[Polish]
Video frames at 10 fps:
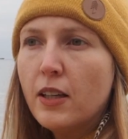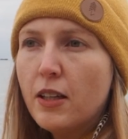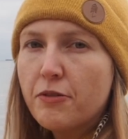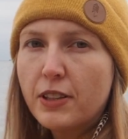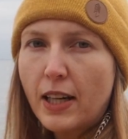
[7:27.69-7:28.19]

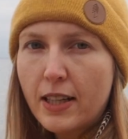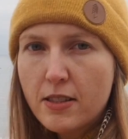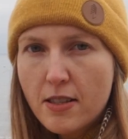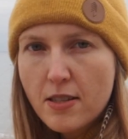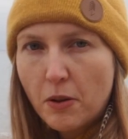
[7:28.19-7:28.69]
i w
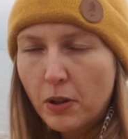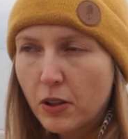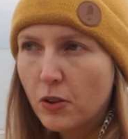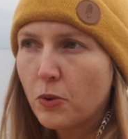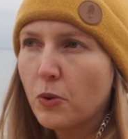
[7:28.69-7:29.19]
trakcie
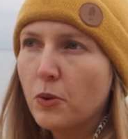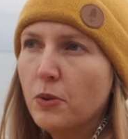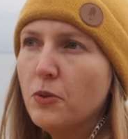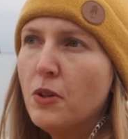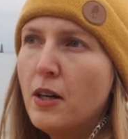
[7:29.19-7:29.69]
całego ruchu
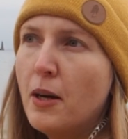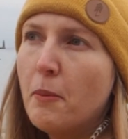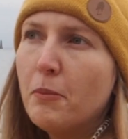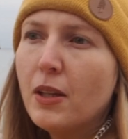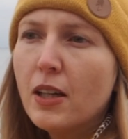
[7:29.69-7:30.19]

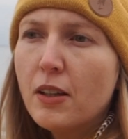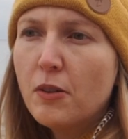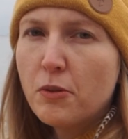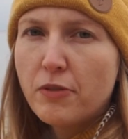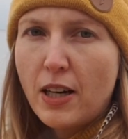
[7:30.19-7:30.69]
Miej
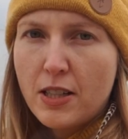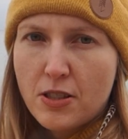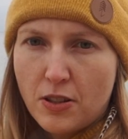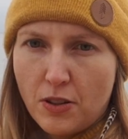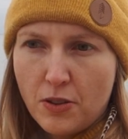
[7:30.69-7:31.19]

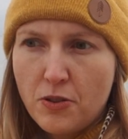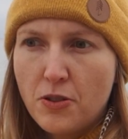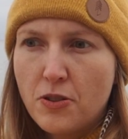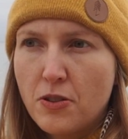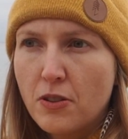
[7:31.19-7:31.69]
uważność
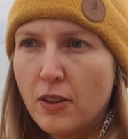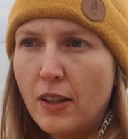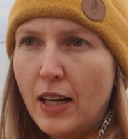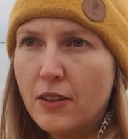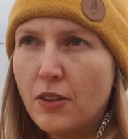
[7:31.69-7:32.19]

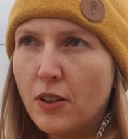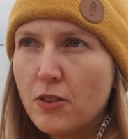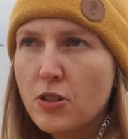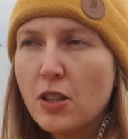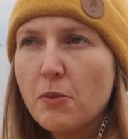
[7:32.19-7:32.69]
na to,
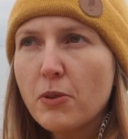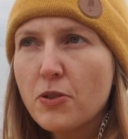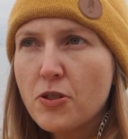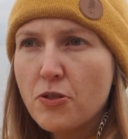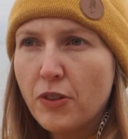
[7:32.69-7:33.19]
czyli
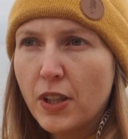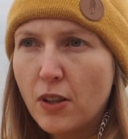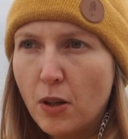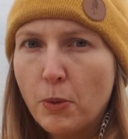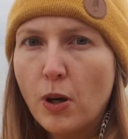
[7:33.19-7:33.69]
bądź
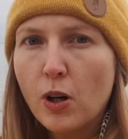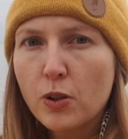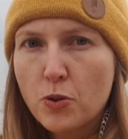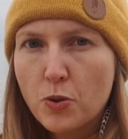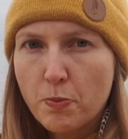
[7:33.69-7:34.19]
świadomy odczuć